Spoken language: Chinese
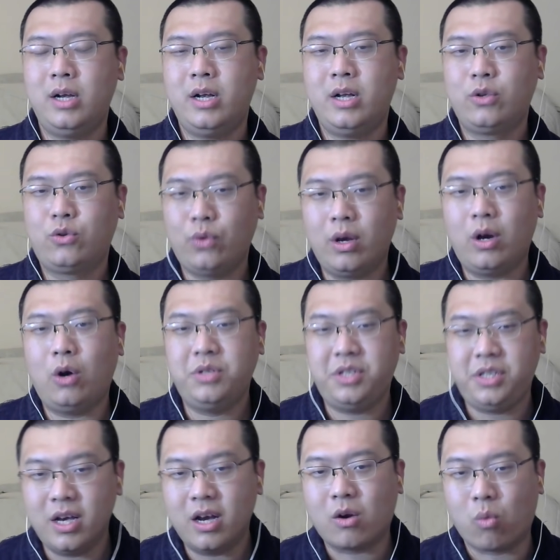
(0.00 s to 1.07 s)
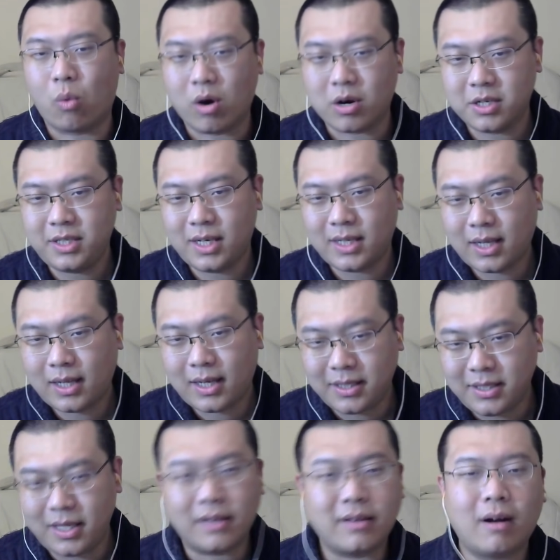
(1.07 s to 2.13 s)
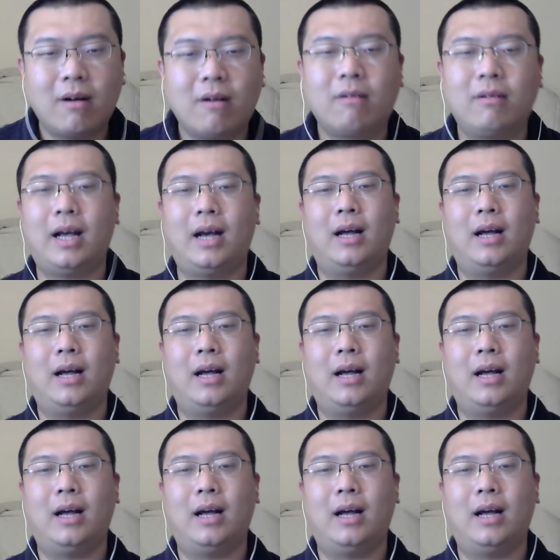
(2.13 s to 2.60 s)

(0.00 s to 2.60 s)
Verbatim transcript: 最后结果是加拿大解套了。